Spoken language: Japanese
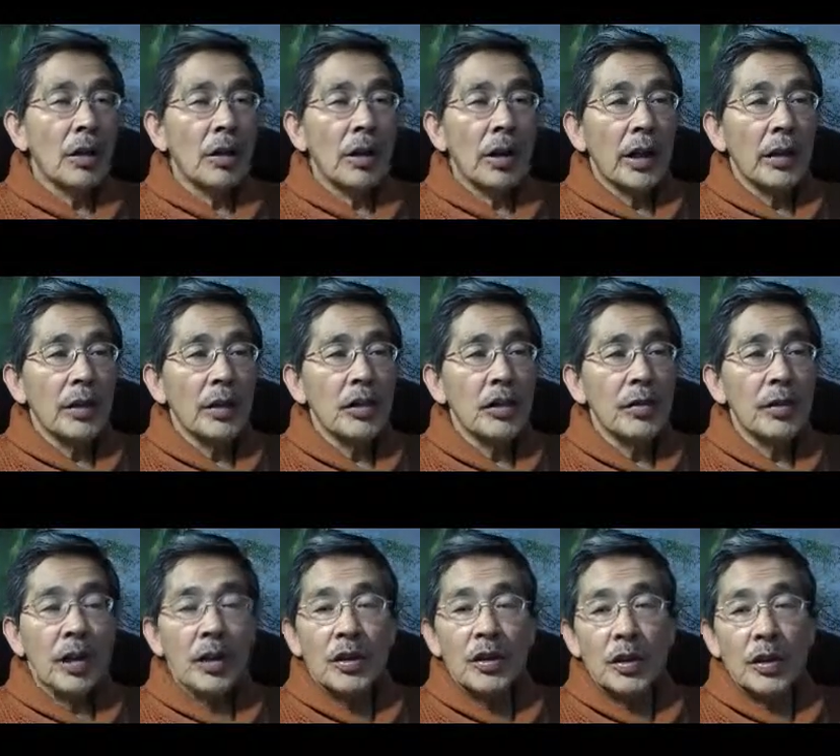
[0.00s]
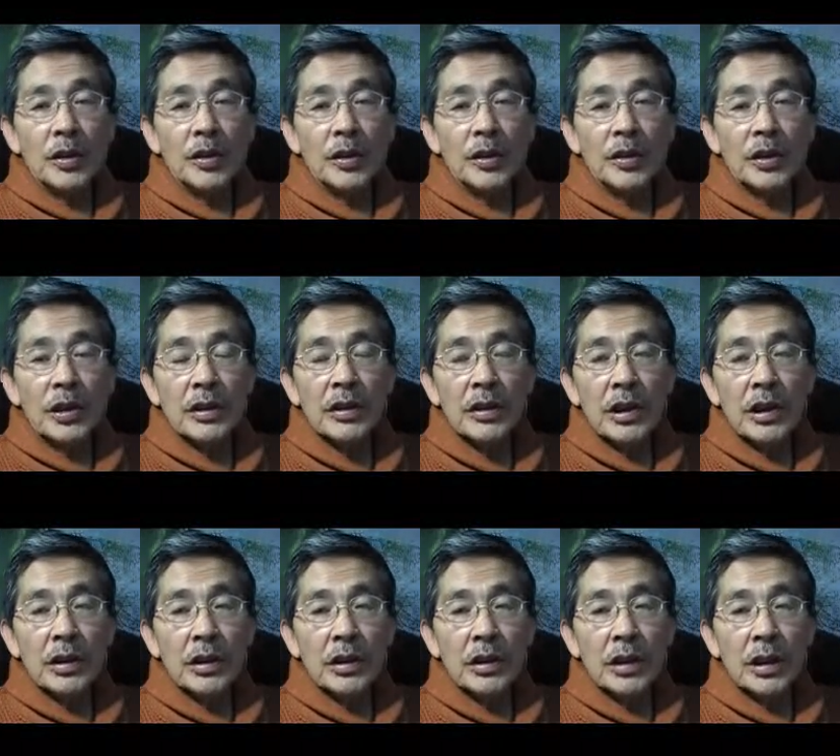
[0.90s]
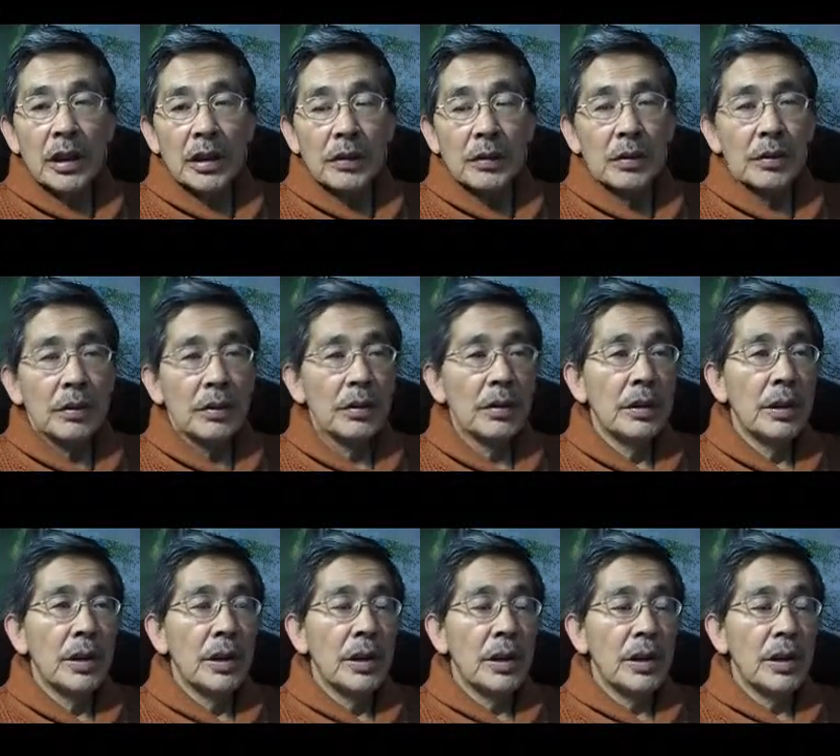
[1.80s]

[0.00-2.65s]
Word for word: これはあの、渋谷正蔵先生って言って、あの、